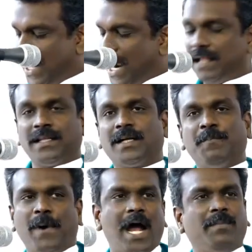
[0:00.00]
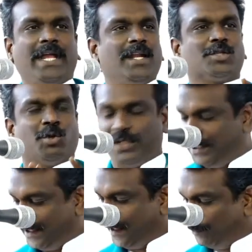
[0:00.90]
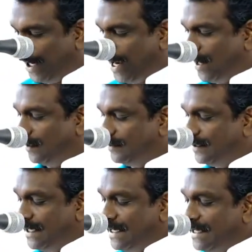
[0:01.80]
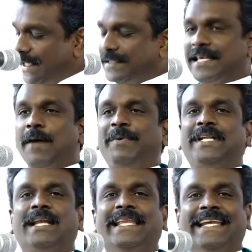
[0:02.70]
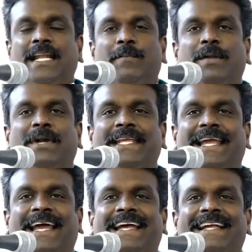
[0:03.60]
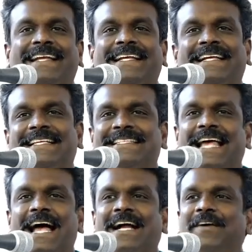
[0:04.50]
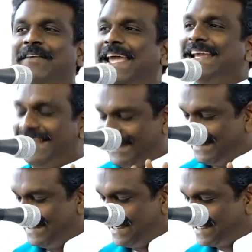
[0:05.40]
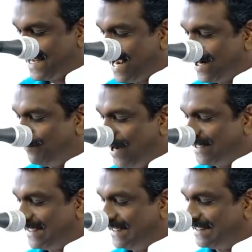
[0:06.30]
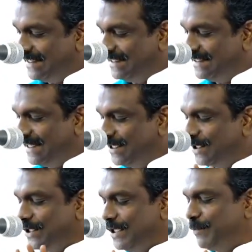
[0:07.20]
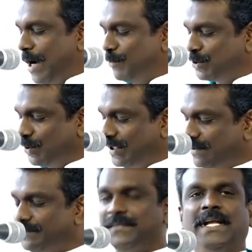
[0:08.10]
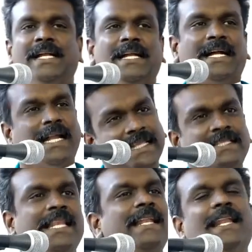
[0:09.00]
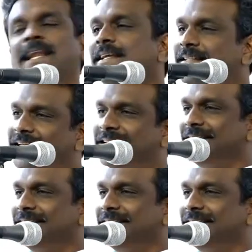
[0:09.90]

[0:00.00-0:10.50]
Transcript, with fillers: அதற்கு பாம்பு என்ன சொல்லுது தெரியுமா இதை சாப்பிட்டால் நீங்கள் என்ன பண்ண மாட்டீங்க சாகவே சாக மாட்டீர்கள் என்று பாம்பு சொல்லுது கடைசியில் என்ன நடக்குது